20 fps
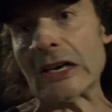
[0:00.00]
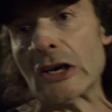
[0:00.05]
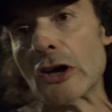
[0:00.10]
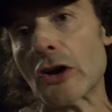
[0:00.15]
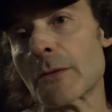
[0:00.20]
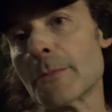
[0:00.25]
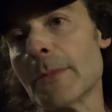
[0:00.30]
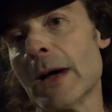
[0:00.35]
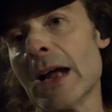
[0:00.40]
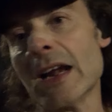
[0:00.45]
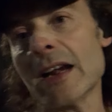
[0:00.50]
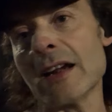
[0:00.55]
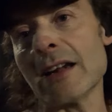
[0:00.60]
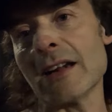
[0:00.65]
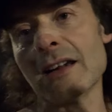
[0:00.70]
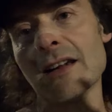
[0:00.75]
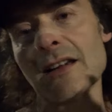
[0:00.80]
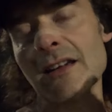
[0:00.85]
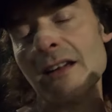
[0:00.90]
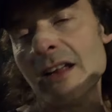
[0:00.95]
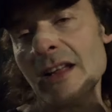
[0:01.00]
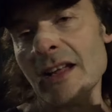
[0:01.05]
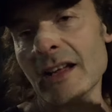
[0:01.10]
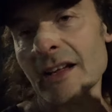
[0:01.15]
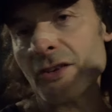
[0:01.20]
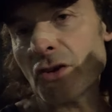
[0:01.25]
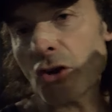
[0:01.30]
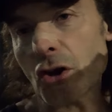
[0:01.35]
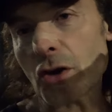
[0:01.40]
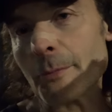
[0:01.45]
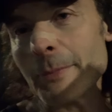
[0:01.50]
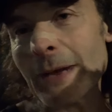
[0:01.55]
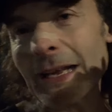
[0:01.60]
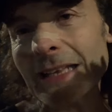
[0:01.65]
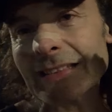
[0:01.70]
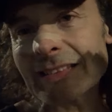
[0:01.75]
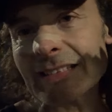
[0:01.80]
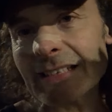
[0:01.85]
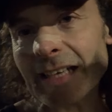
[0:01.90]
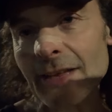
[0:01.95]
normal,
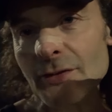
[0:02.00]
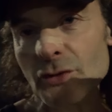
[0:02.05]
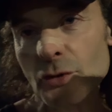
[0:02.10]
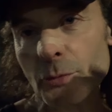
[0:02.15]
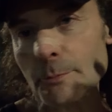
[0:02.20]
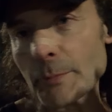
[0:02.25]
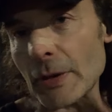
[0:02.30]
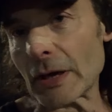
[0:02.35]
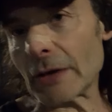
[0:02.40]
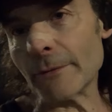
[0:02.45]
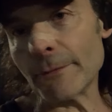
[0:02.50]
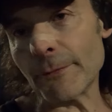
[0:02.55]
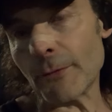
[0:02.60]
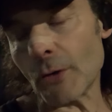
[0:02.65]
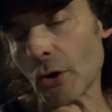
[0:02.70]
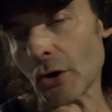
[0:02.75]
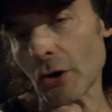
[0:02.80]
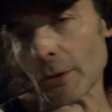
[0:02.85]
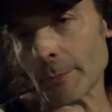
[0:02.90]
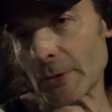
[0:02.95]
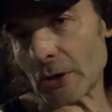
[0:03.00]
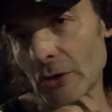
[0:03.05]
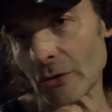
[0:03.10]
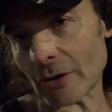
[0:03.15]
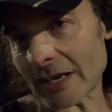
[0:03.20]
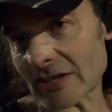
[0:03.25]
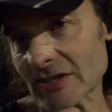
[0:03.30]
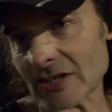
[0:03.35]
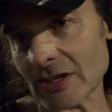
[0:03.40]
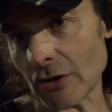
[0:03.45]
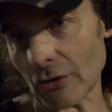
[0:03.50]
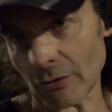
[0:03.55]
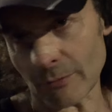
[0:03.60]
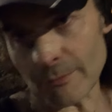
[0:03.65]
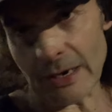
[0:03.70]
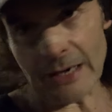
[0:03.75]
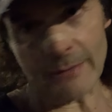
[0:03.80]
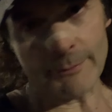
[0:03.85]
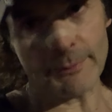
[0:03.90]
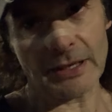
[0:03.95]
normal tirando un pelín flojo, pero casi normal,